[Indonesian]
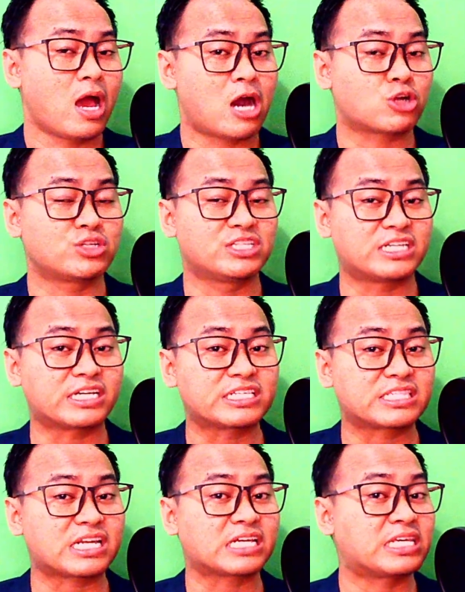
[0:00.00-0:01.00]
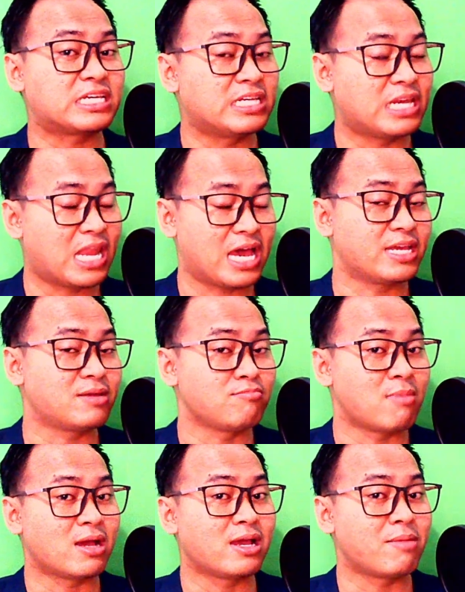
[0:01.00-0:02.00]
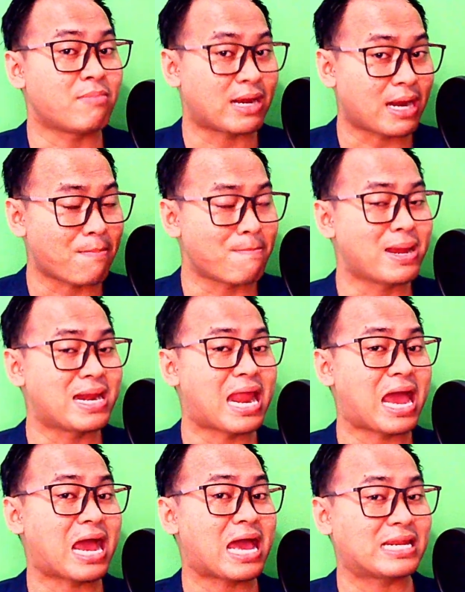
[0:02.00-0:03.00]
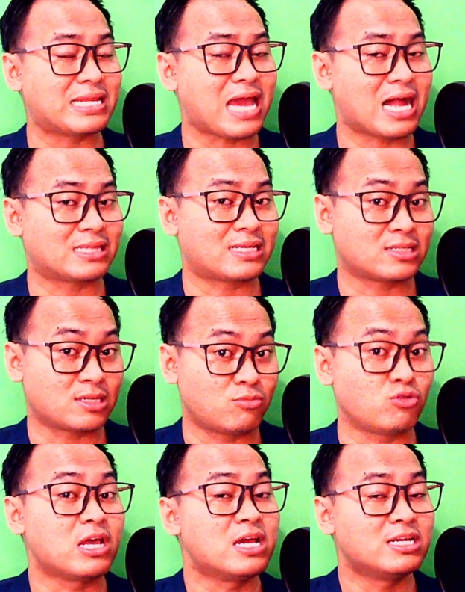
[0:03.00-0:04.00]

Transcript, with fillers: harus dicari strategi lain bagaimana menangani hal tersebut